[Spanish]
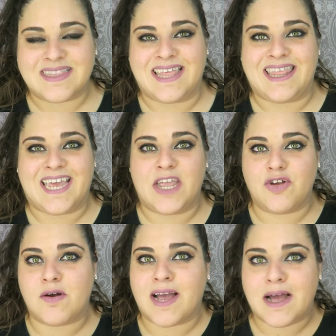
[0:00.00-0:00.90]
desde que
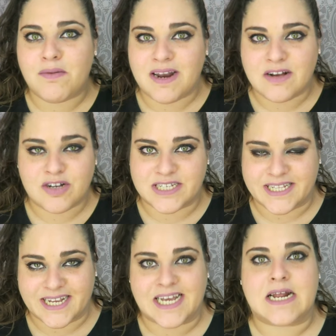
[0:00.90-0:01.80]
yo acabo las cosas
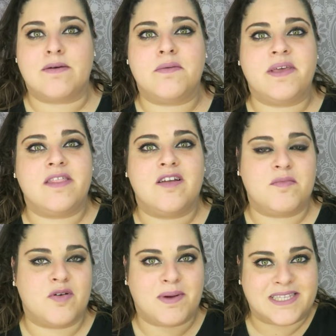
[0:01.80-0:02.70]
hasta que grabo el vídeo, lo
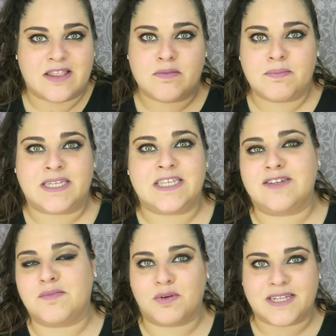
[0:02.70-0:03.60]
mismo pasa dos meses y
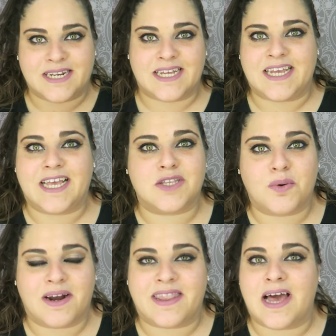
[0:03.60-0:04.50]
yo no puedo tener eso
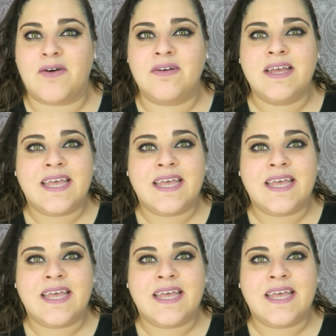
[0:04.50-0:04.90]
guardado.